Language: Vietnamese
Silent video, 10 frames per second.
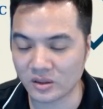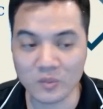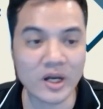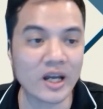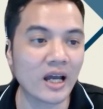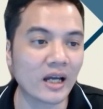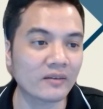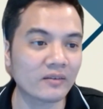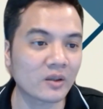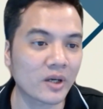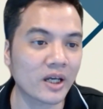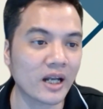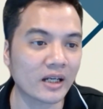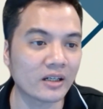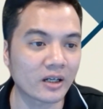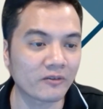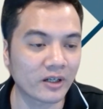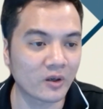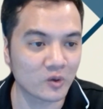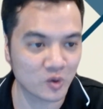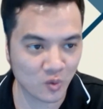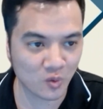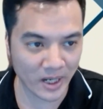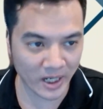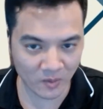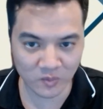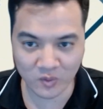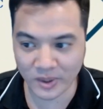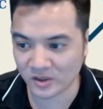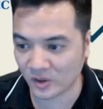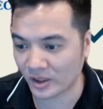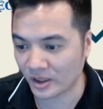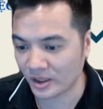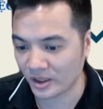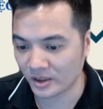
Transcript: thống kê lại và tổng kết lại được cái phần nội dung của bài học của mình rồi.